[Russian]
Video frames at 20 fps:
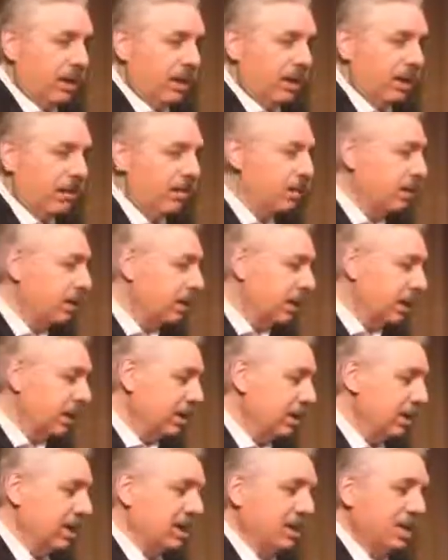Э, вот
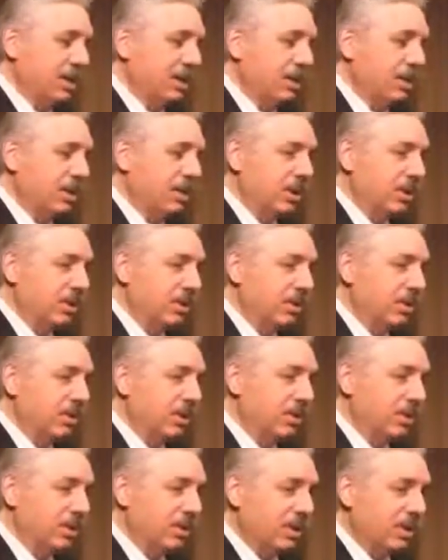Александр Николаевич ну, затронул
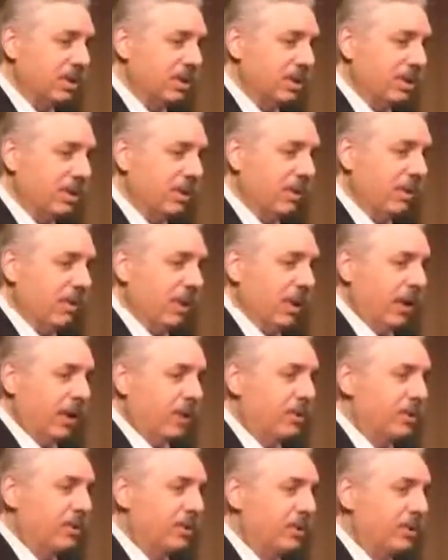профсоюз, да?
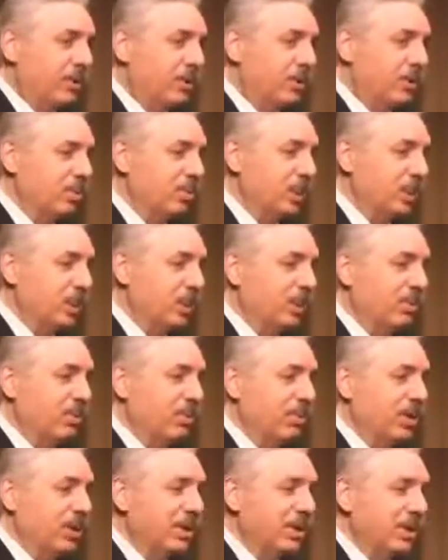Но ведь профсоюз понятие
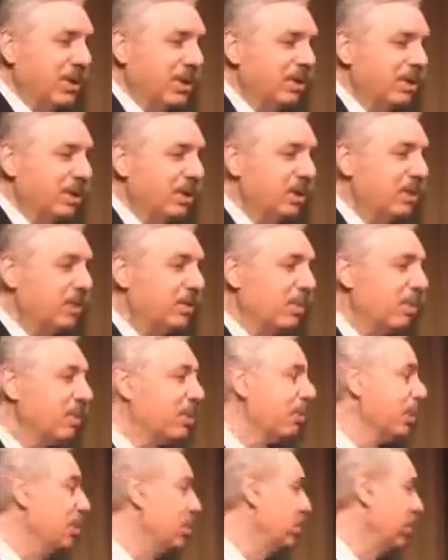бывает странно. Вот должен быть
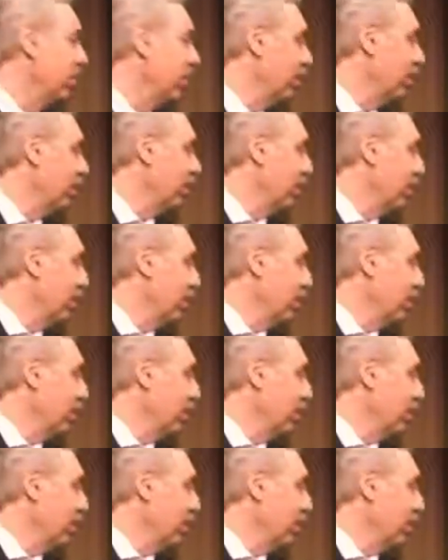профсоюз там